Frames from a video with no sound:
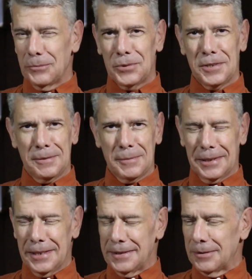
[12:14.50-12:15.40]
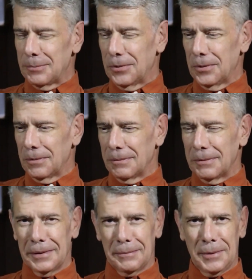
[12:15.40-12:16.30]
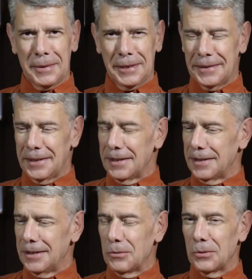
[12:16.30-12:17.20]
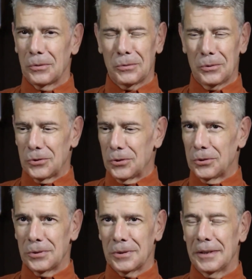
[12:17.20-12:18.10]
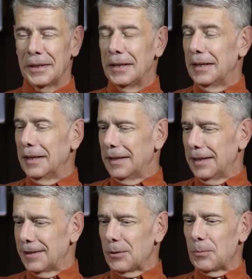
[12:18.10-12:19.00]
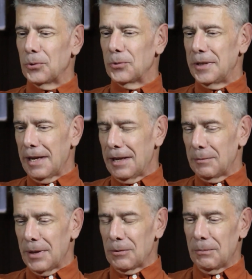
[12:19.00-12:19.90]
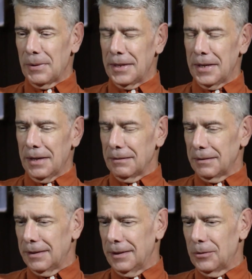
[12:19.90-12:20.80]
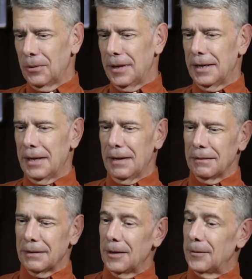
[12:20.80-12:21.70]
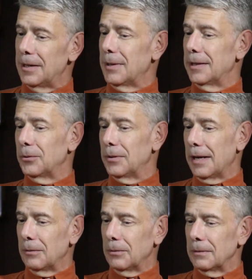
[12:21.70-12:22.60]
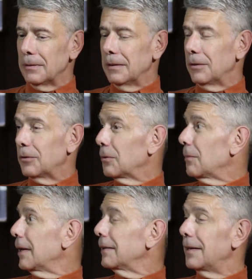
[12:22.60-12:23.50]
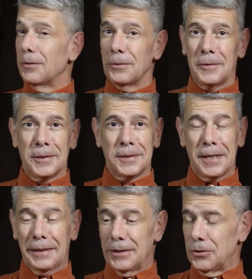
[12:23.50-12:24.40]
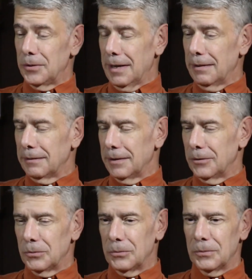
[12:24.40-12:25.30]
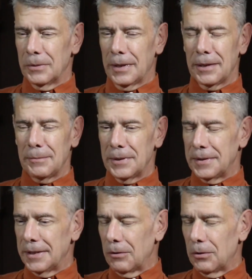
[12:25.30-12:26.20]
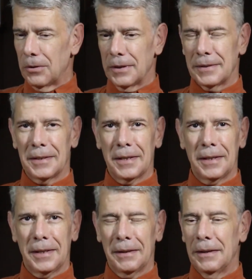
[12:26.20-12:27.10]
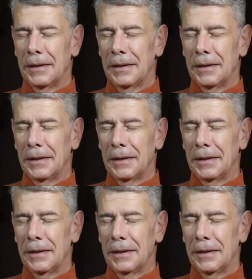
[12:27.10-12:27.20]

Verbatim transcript: Muchísimas gracias por permanecer aquí con nosotros. En esta oportunidad me acompaña el colega Gabriel Baltodano Román de la Universidad Nacional, que es un gran investigador acerca de